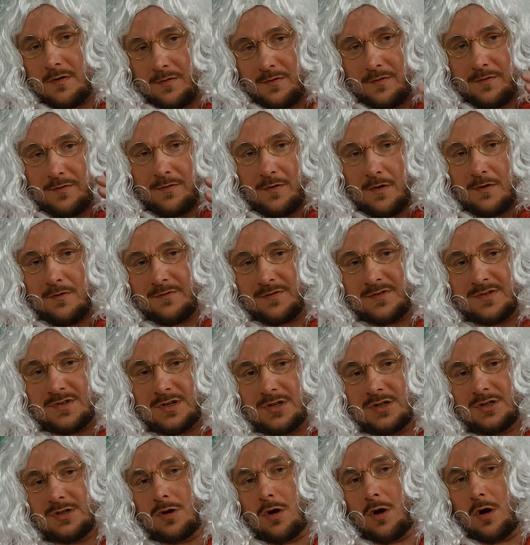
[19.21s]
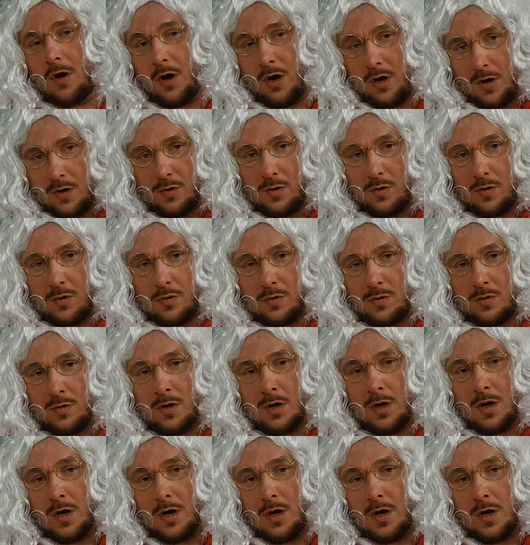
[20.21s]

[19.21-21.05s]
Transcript: 50 Euro.